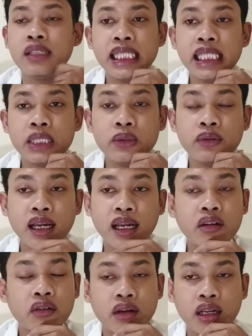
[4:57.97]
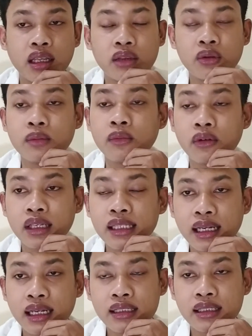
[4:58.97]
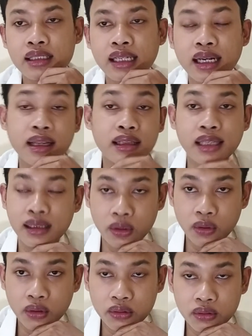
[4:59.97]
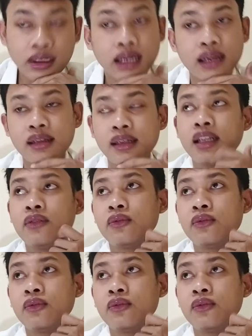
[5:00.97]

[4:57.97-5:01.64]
digunakan oleh tubuh kita secara teratur juga dan